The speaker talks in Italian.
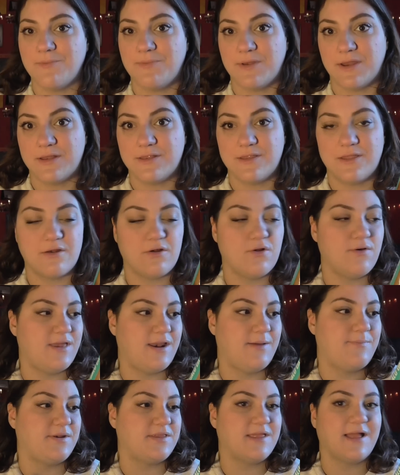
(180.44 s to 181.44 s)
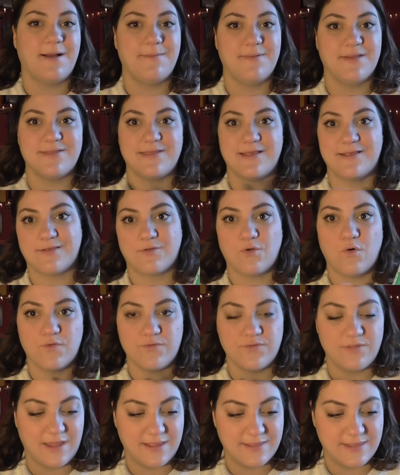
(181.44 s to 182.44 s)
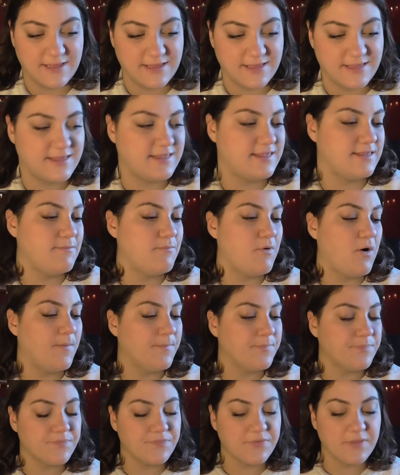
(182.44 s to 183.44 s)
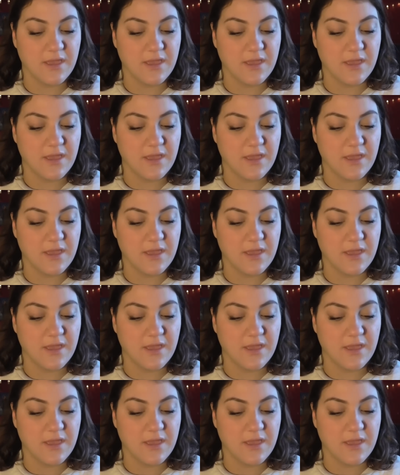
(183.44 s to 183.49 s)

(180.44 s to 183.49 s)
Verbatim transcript: di prenderlo, era praticamente scontatissimo